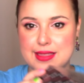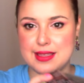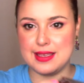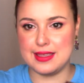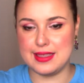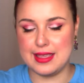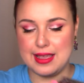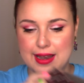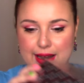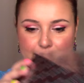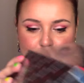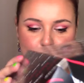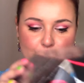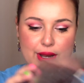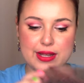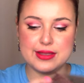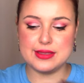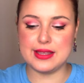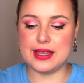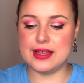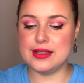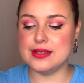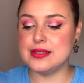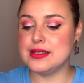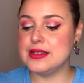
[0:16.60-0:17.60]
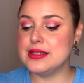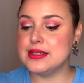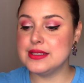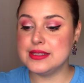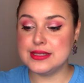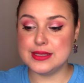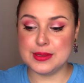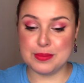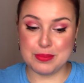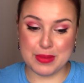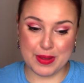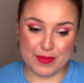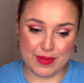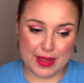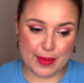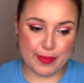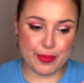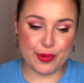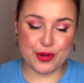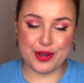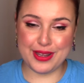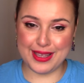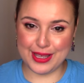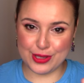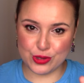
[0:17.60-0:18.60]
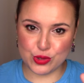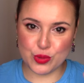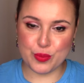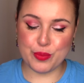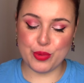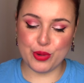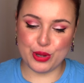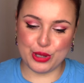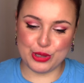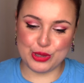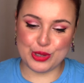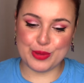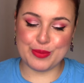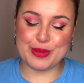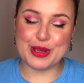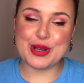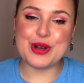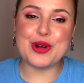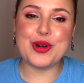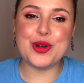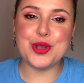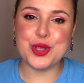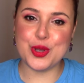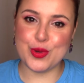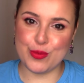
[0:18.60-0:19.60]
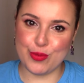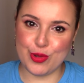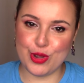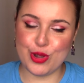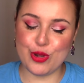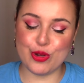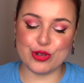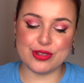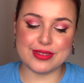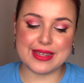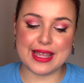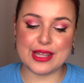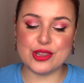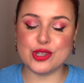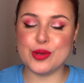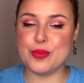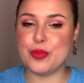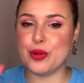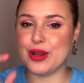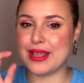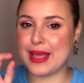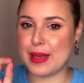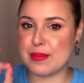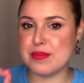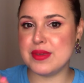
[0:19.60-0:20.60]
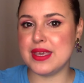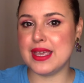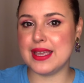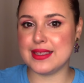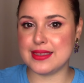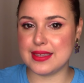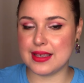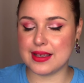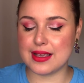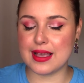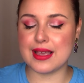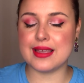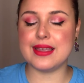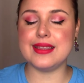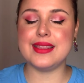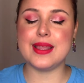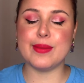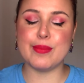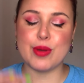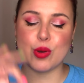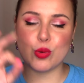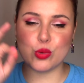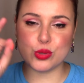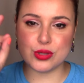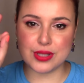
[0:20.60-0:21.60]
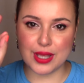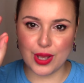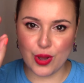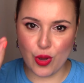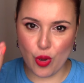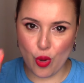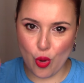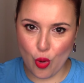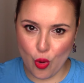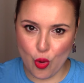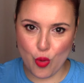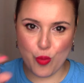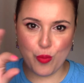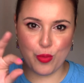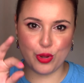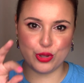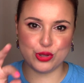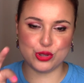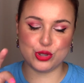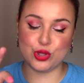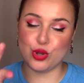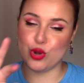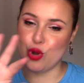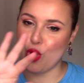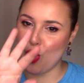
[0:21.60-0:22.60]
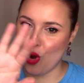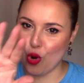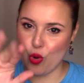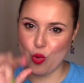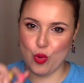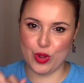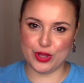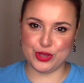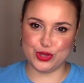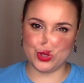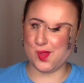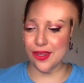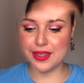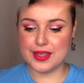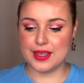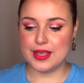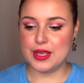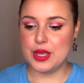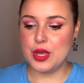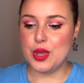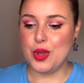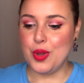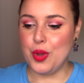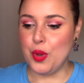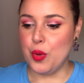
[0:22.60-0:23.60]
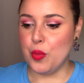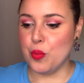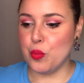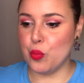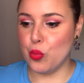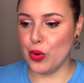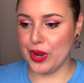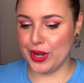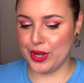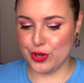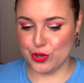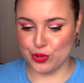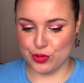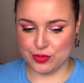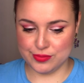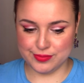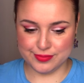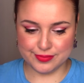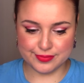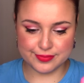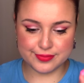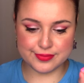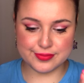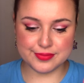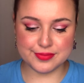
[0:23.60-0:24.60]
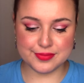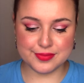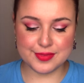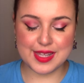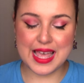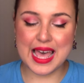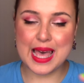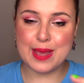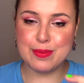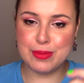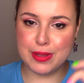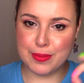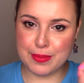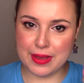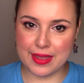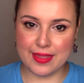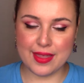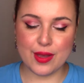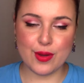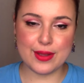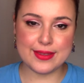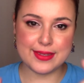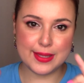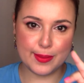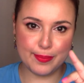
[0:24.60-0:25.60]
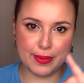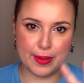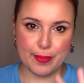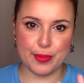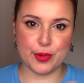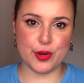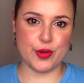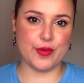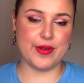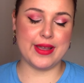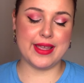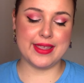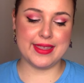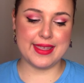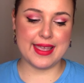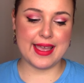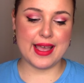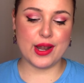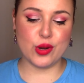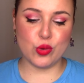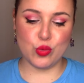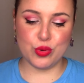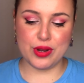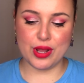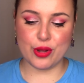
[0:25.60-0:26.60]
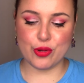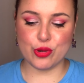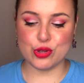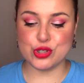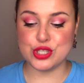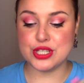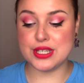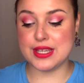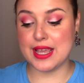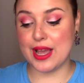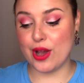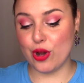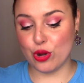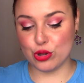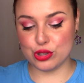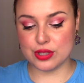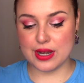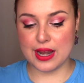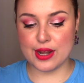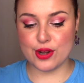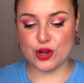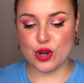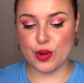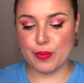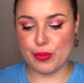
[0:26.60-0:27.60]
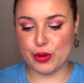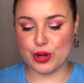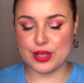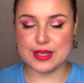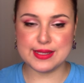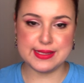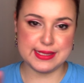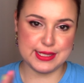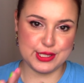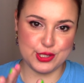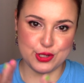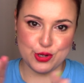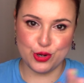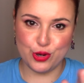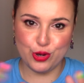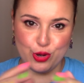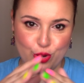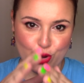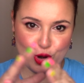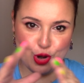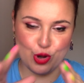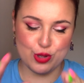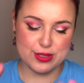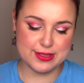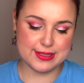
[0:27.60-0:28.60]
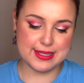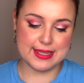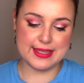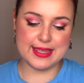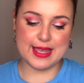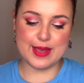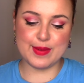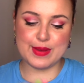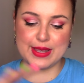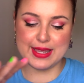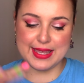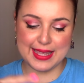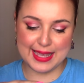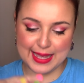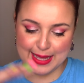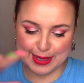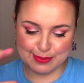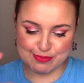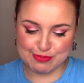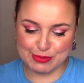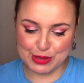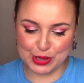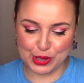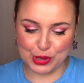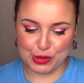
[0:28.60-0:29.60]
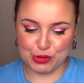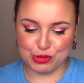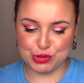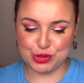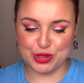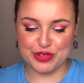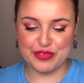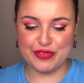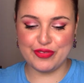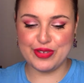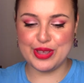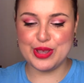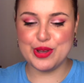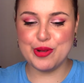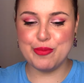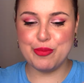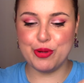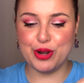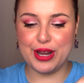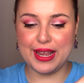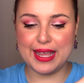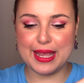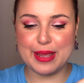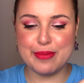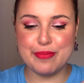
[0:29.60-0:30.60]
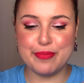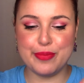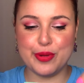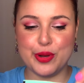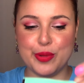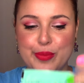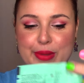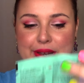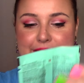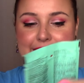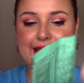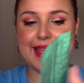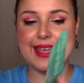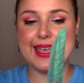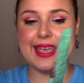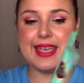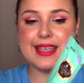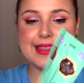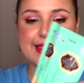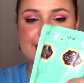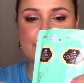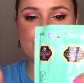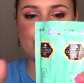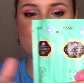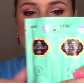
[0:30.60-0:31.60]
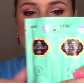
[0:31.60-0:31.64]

da ya la vuelta Me voy a poner esto un poquito mejor y os voy contando porque a mí esta cajita me ha gustado un montón Os cuento ya bueno, mm, a mí me ha dado hasta para probar ya algunas cosillas. Otras no, porque si no os lo enseñaba ya roto y feo. Por ejemplo, mirad, este